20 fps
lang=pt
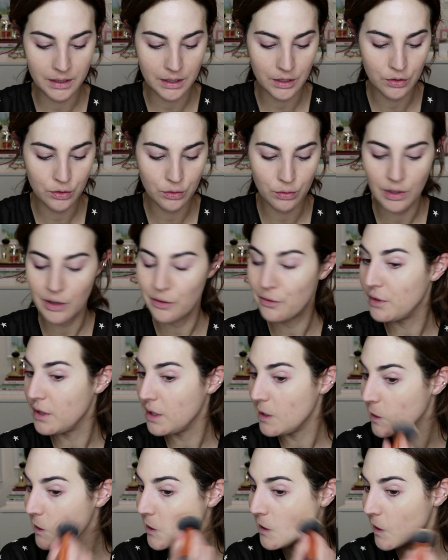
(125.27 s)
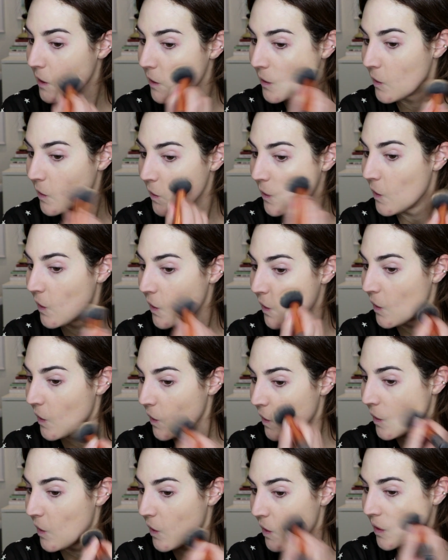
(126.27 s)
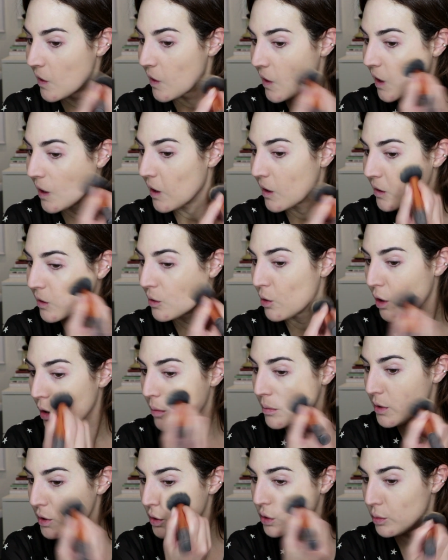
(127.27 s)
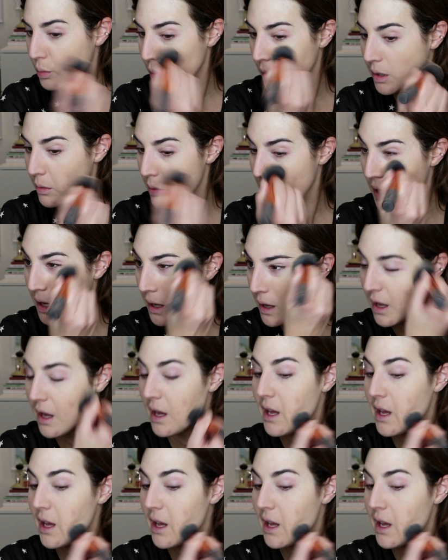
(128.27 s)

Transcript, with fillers: textura fininha, porque ela cobre super bem.